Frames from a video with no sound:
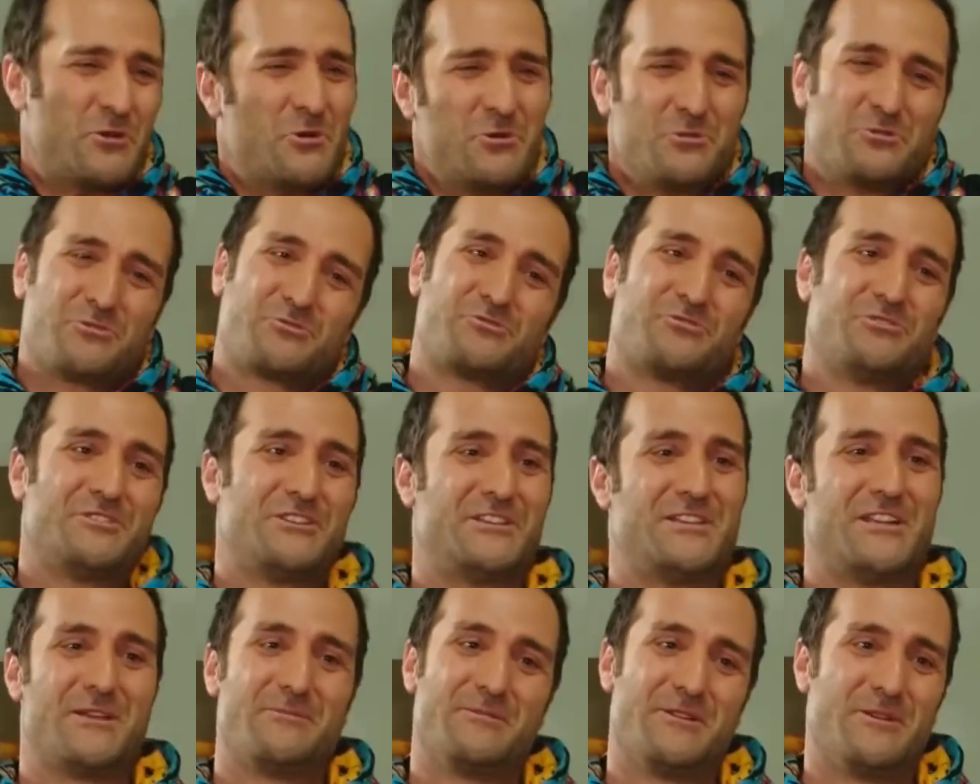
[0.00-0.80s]
ne olursun
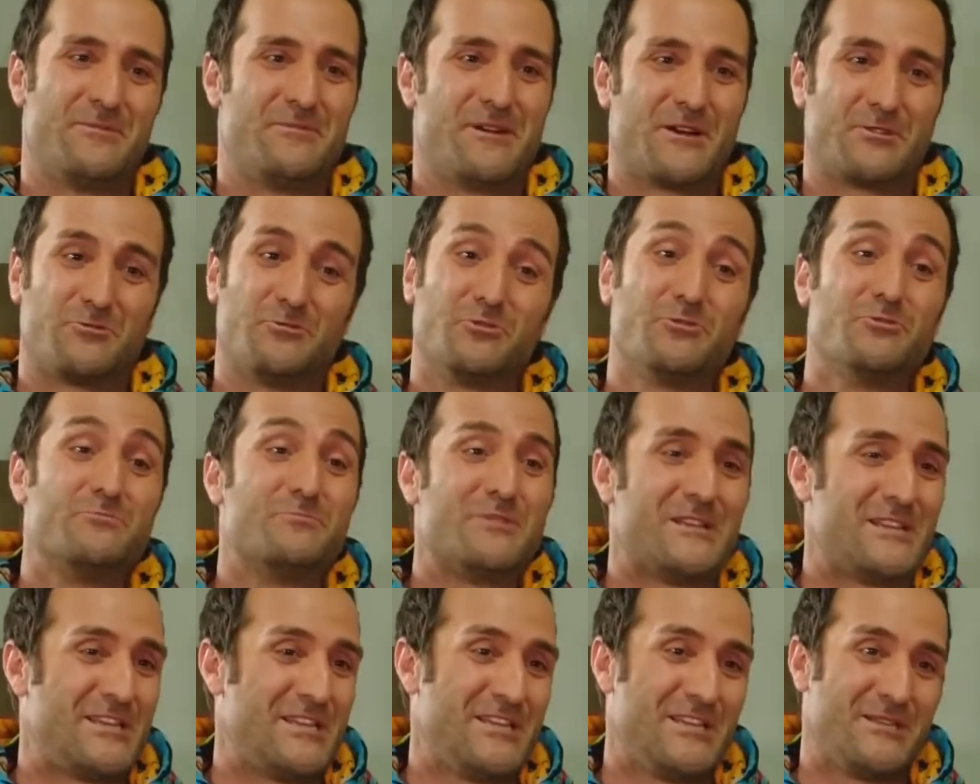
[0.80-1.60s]
dinle beni bak durum
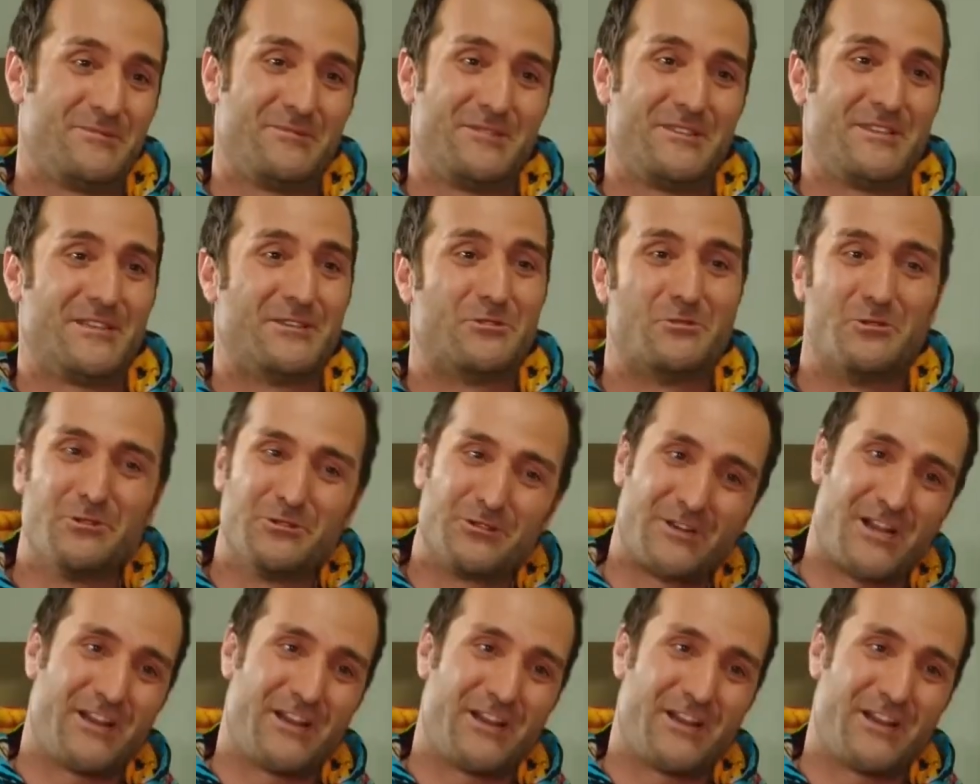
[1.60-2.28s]
bildiğin gibi değil. Ne olur